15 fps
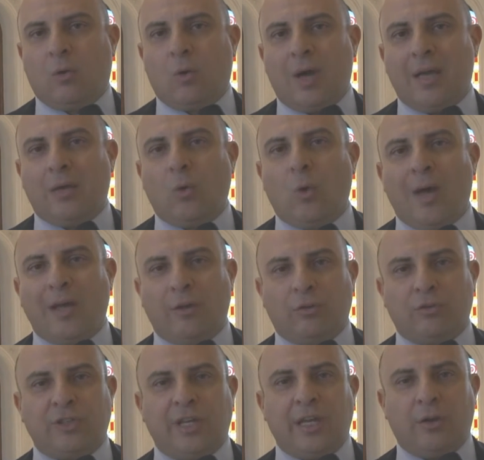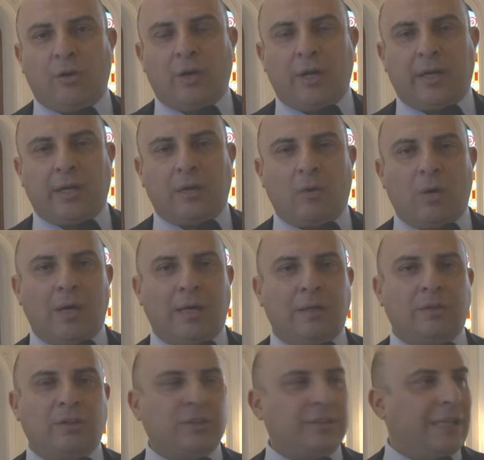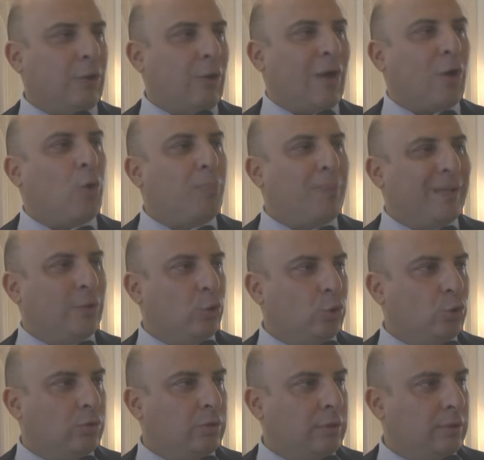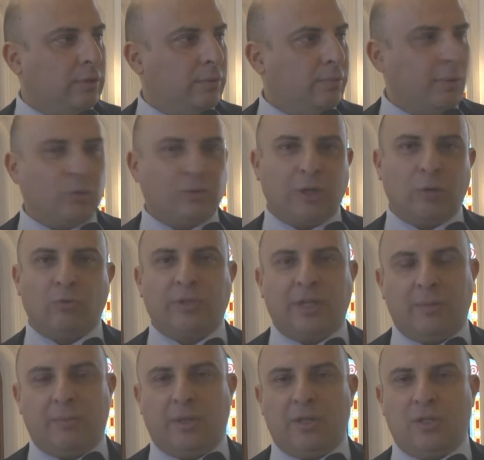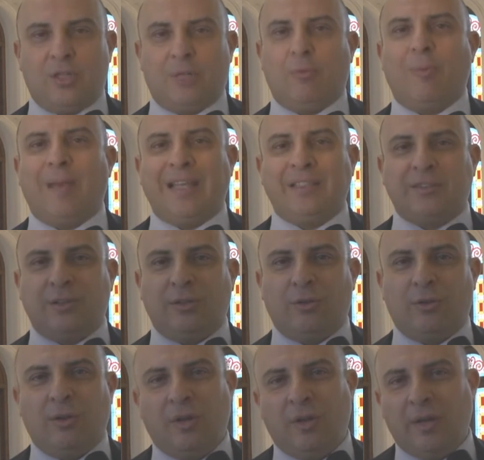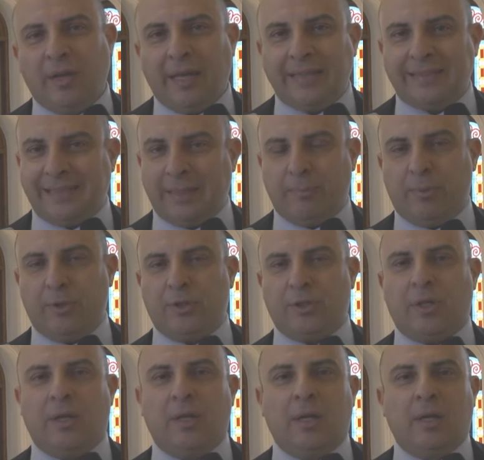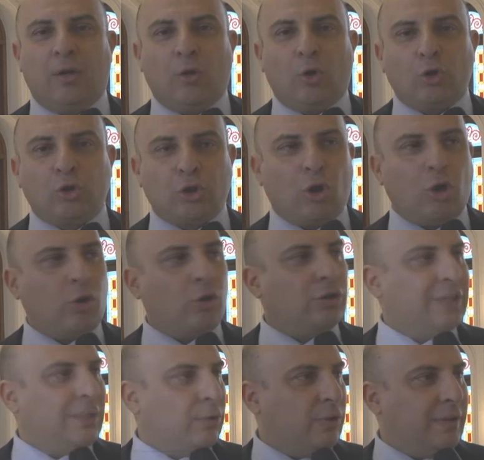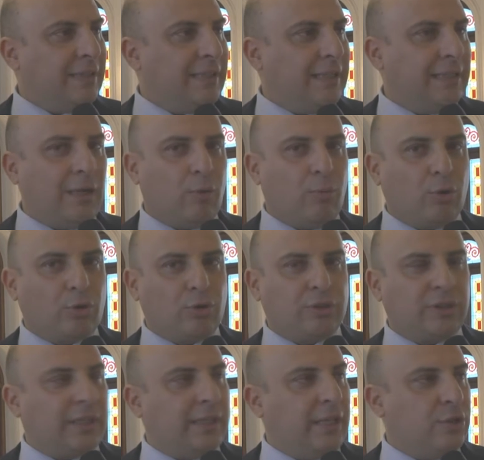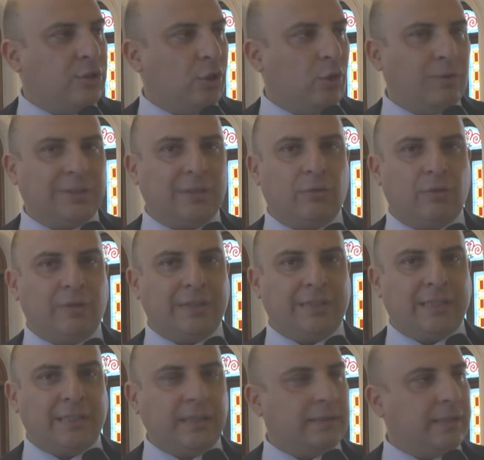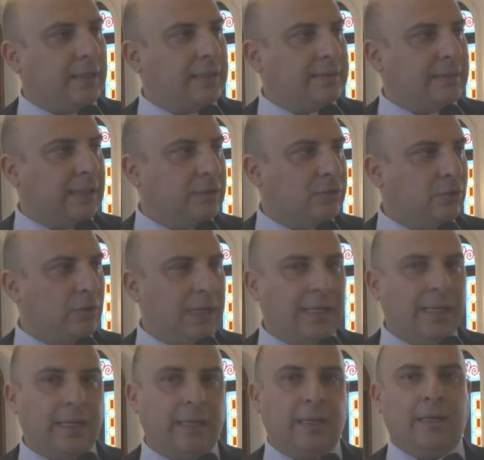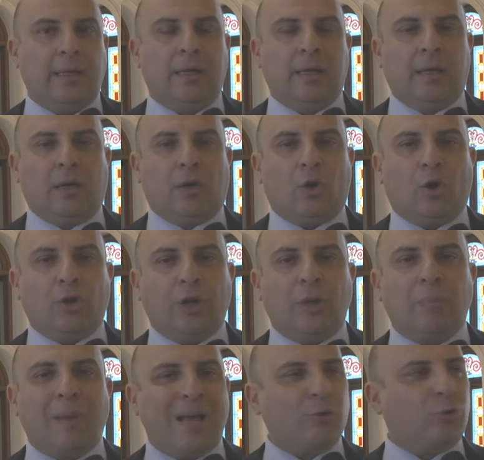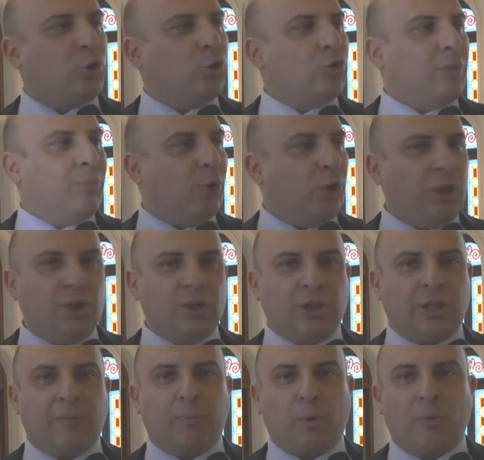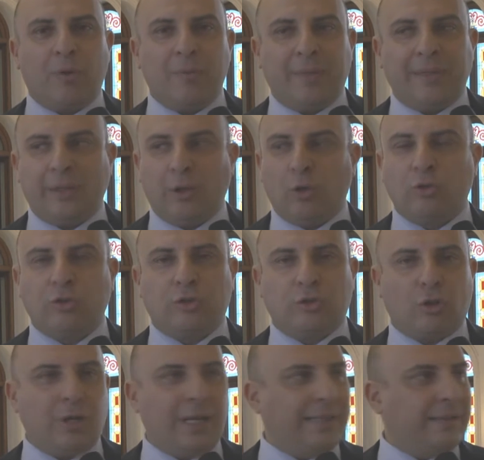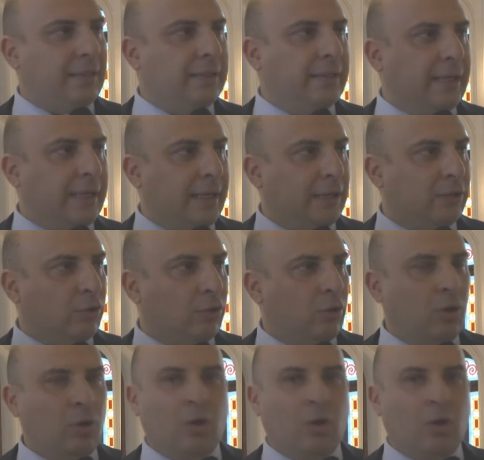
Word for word: Qua il guaio serio è che qua ci stanno accoppando tutti, per usare un termine diciamo, plastico e semplice. Non solo non siamo diventati aeroporto strategico, ma siamo diventati interesse nazionale con il plauso di tutti i politici che probabilmente non si sono letti il decreto